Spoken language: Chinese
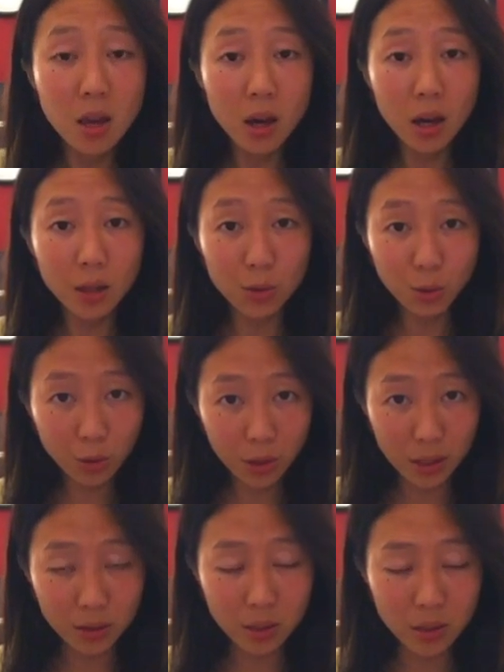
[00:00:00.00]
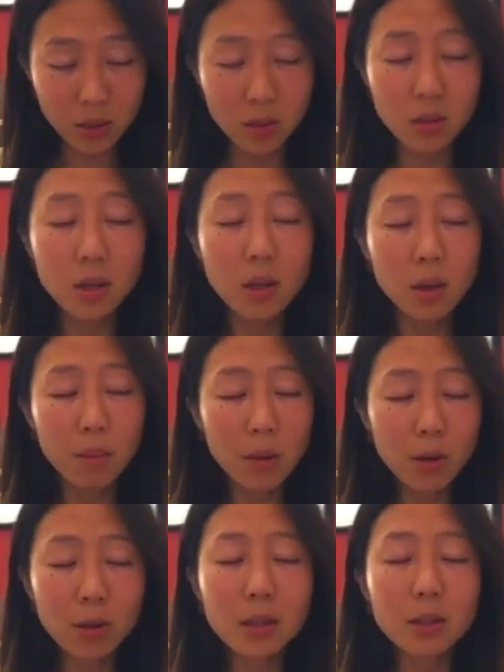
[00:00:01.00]
很多人其实没
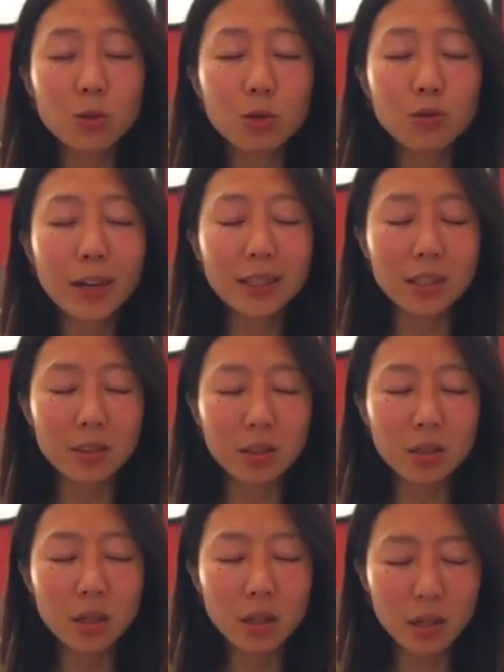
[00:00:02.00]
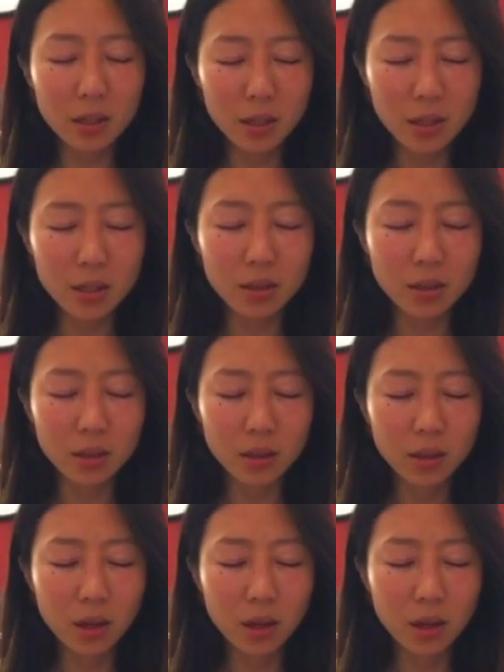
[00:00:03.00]
有一个人出发点是恶意的，